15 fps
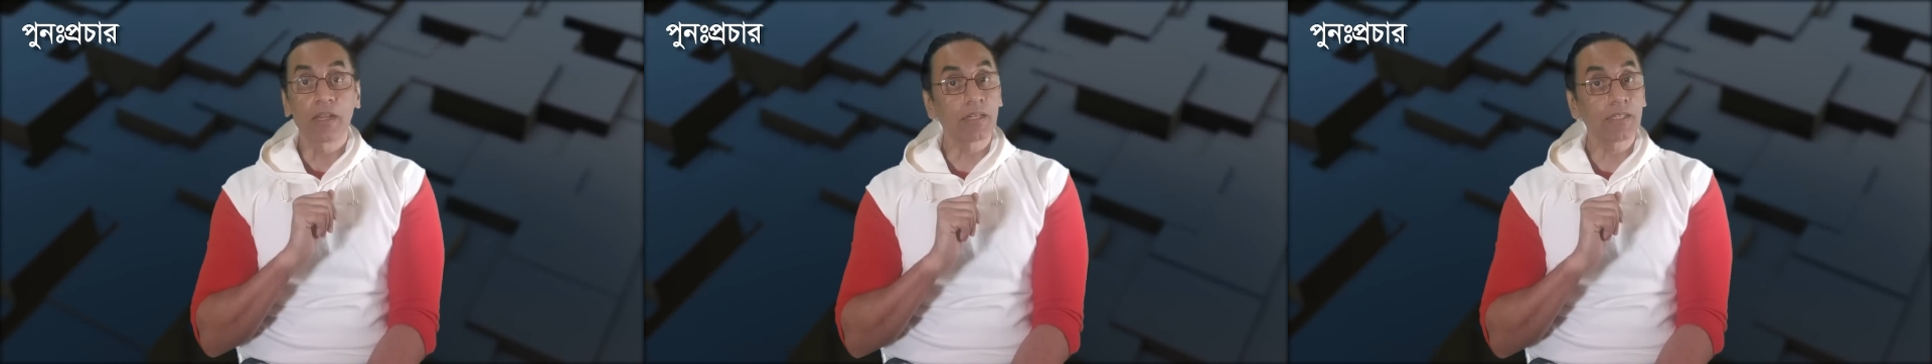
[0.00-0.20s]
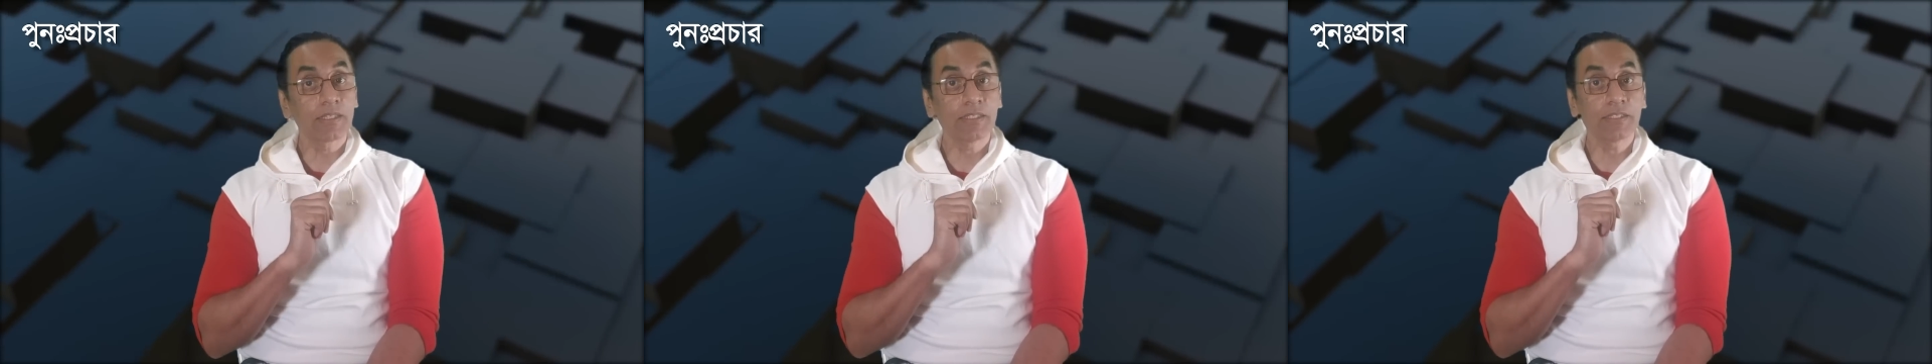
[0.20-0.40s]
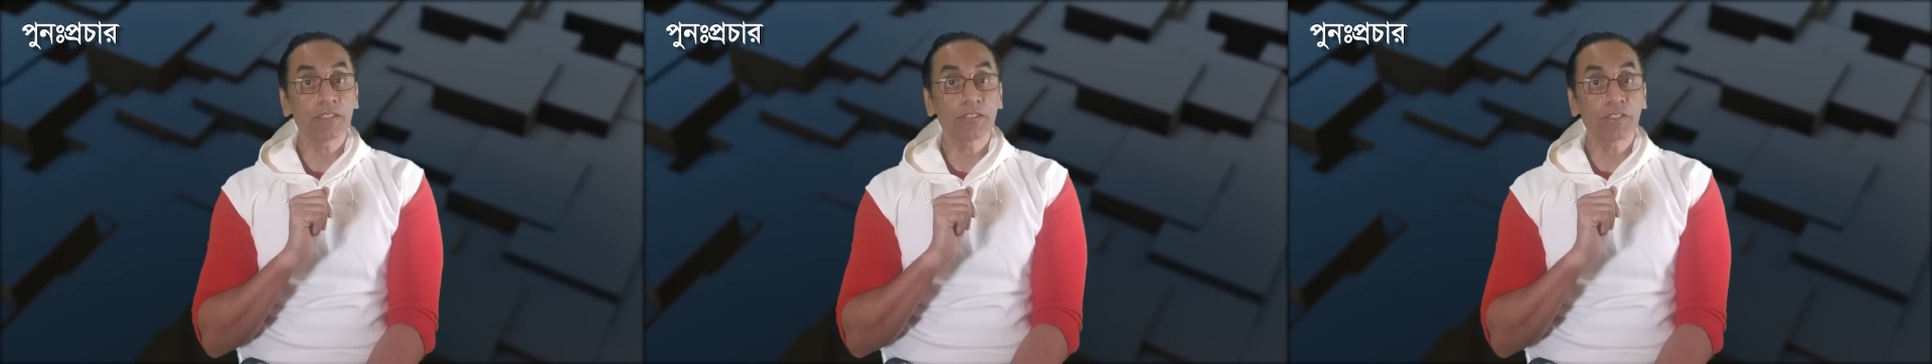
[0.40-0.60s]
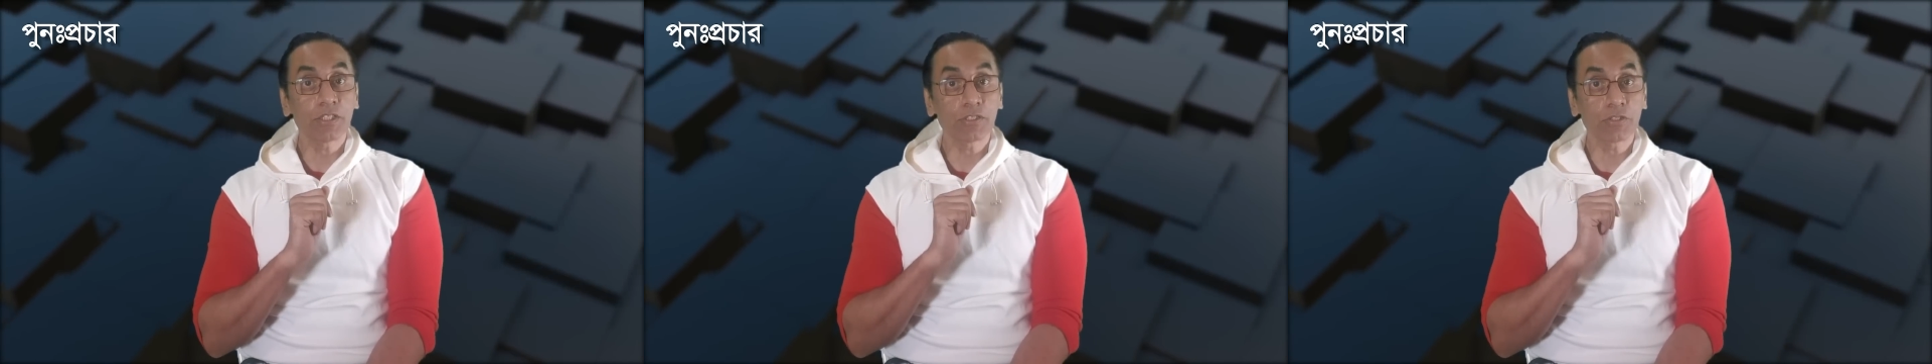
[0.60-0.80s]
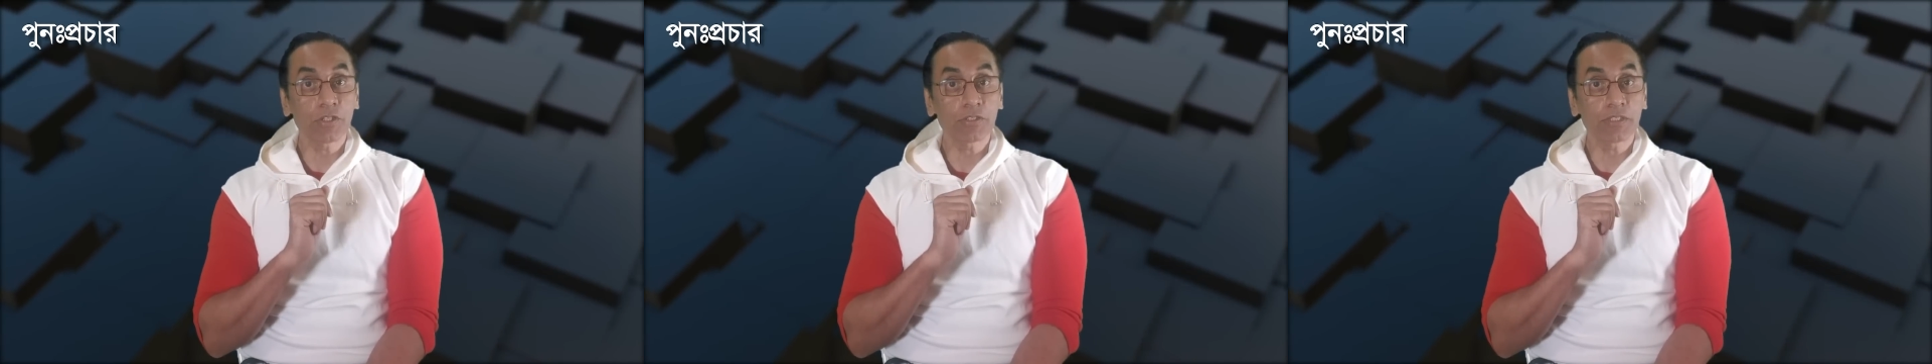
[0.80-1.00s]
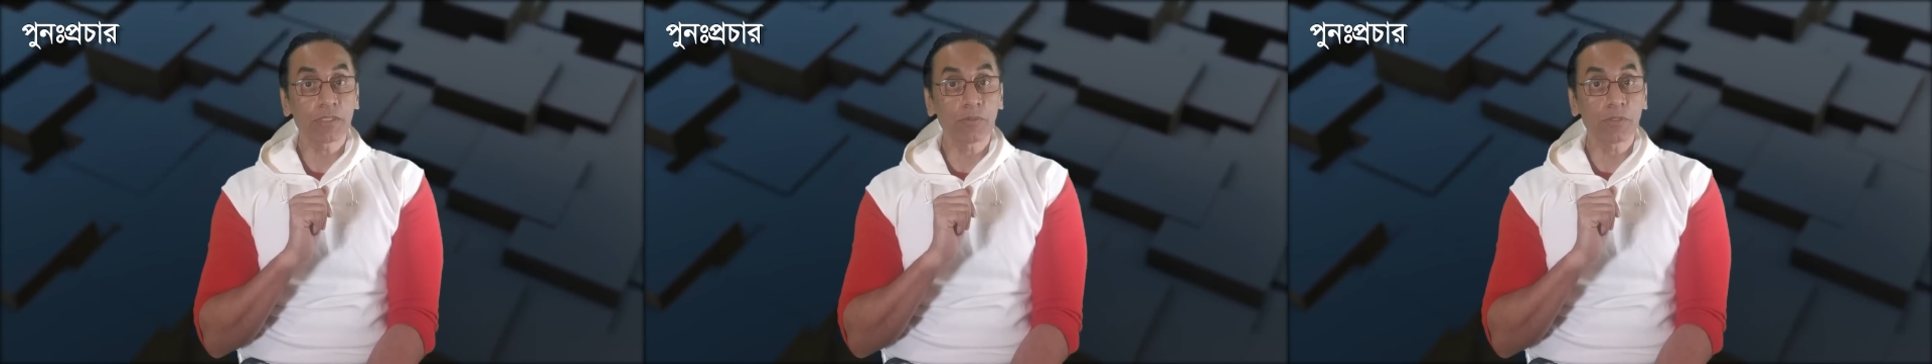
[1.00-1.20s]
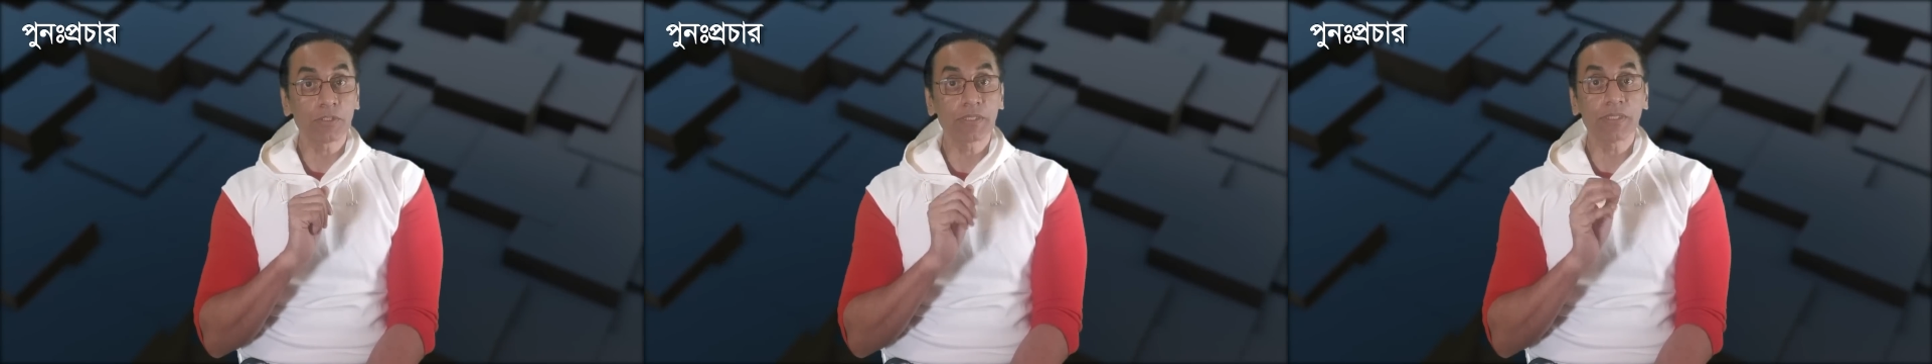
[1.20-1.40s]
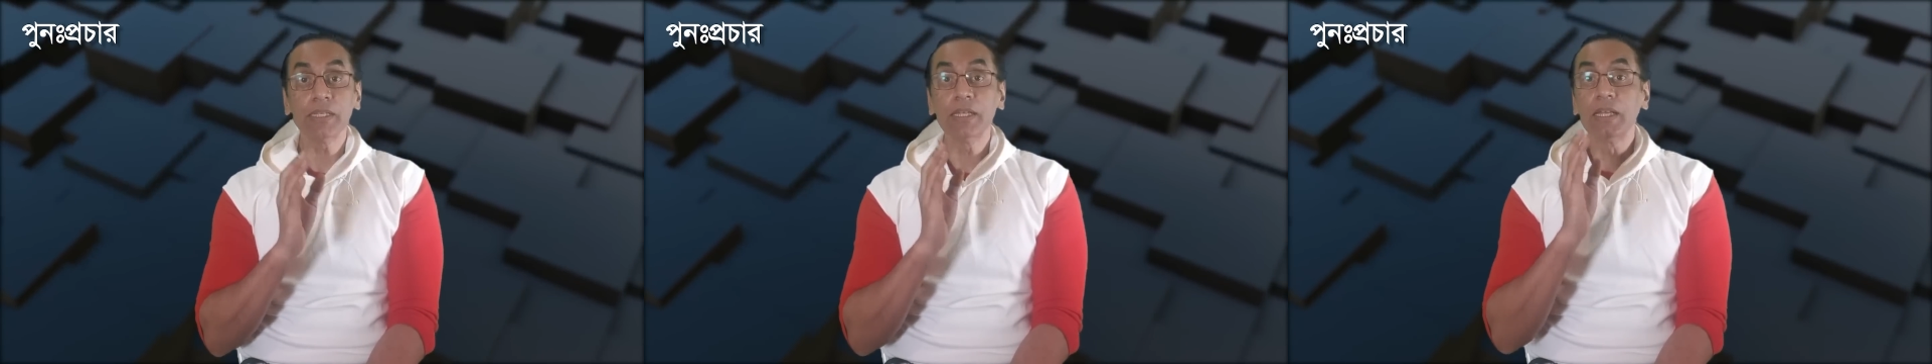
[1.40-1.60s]
খালেদাইজার চিকিৎসকদের
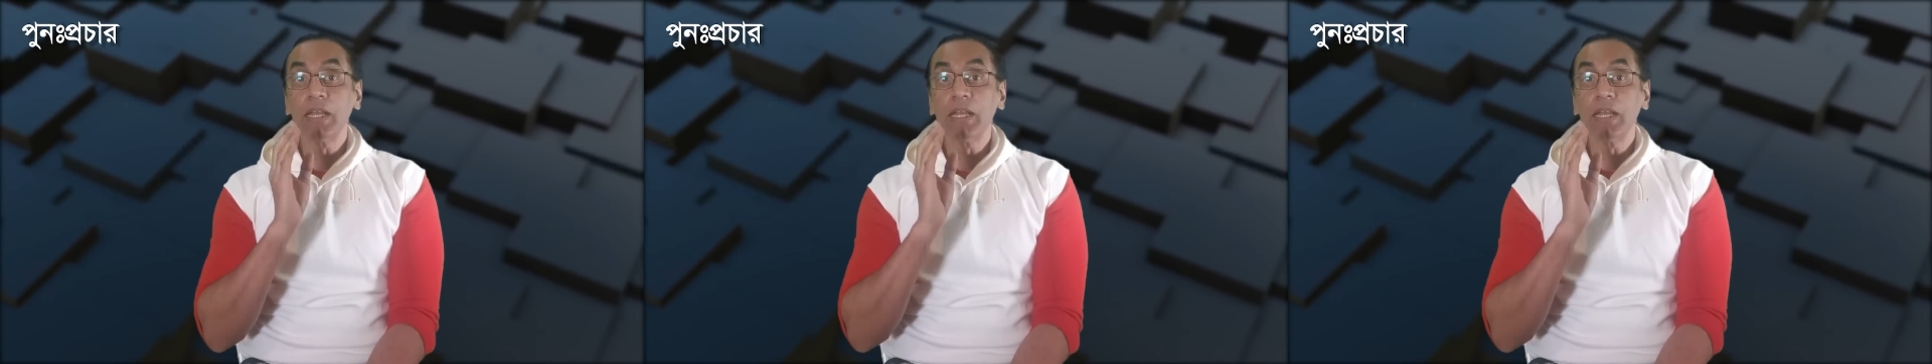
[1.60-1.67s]
বলছি